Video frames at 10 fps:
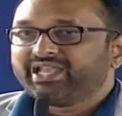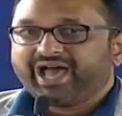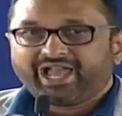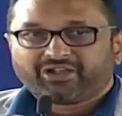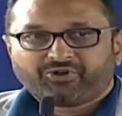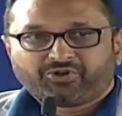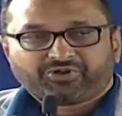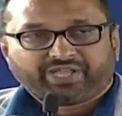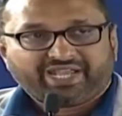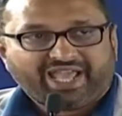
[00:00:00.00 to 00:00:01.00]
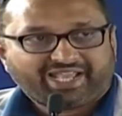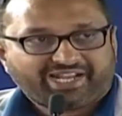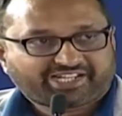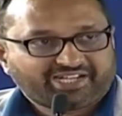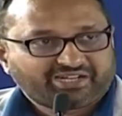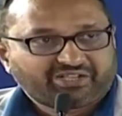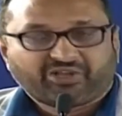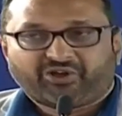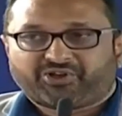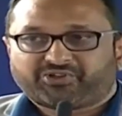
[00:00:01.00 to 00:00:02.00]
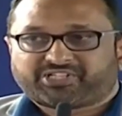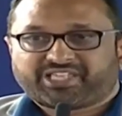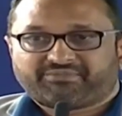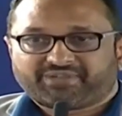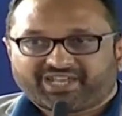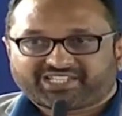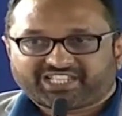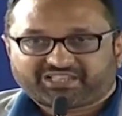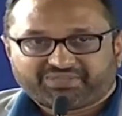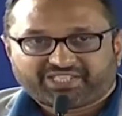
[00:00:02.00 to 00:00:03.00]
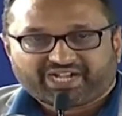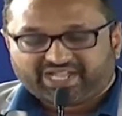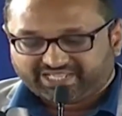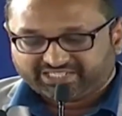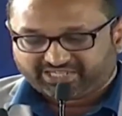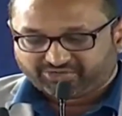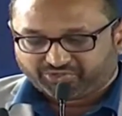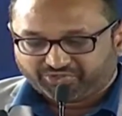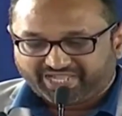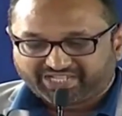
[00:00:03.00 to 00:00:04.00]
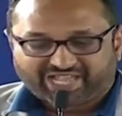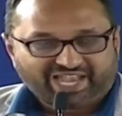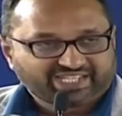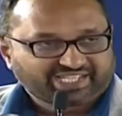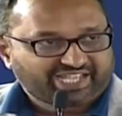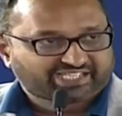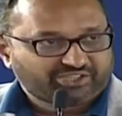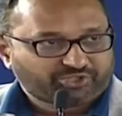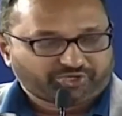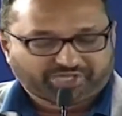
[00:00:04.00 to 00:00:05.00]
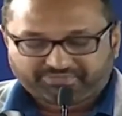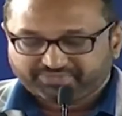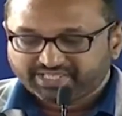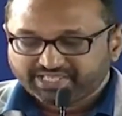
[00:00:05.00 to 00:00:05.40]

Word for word: ఈ నాలుగు ఇనాగ్రేషన్ గౌరవ్ సీఎం గారి చేతుల మీదుగా జరుగుతున్నాయి చాలా చాలా సంతోషం